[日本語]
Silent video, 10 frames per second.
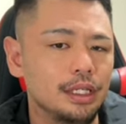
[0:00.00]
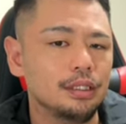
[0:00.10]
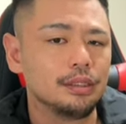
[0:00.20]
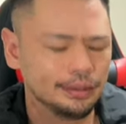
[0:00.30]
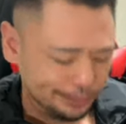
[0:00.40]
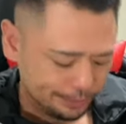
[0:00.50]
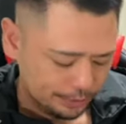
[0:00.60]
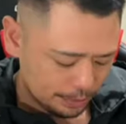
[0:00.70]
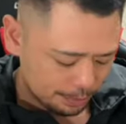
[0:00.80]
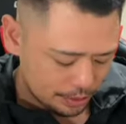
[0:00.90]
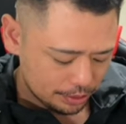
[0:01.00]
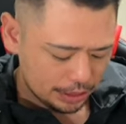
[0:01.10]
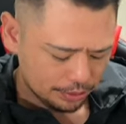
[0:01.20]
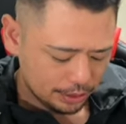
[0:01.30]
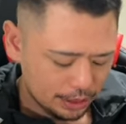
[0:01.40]
あ、くるちゃんみ
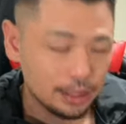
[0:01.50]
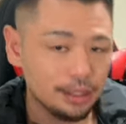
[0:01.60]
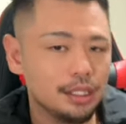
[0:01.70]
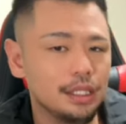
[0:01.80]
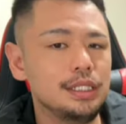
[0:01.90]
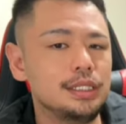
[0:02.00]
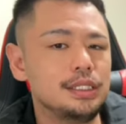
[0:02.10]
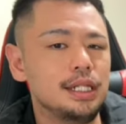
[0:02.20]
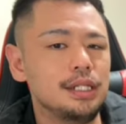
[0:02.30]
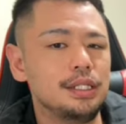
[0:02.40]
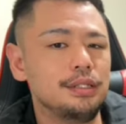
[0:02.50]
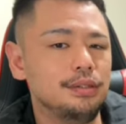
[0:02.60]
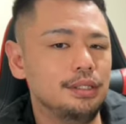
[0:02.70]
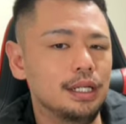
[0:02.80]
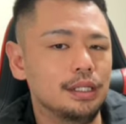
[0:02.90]
ずにゃんと絡んだが認知されて
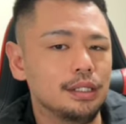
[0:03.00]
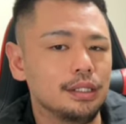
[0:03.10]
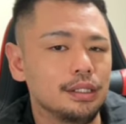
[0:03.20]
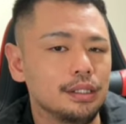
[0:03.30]
るんだ。